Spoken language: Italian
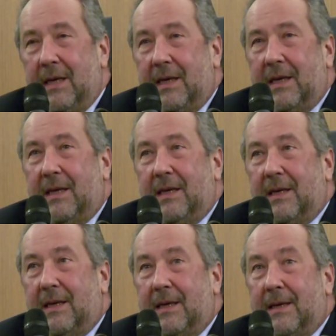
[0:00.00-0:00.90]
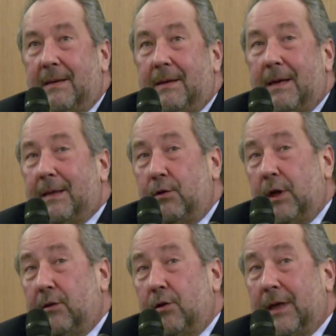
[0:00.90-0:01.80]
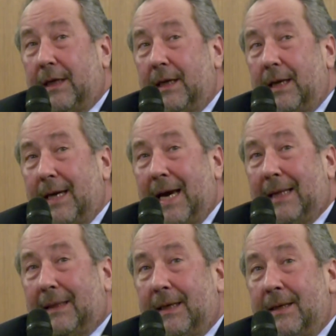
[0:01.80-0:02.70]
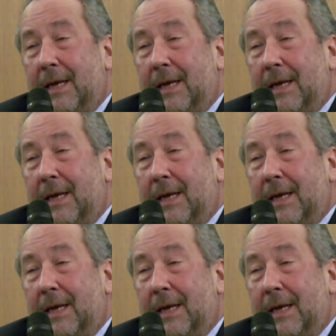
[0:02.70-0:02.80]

eh, ed è una storia che è legata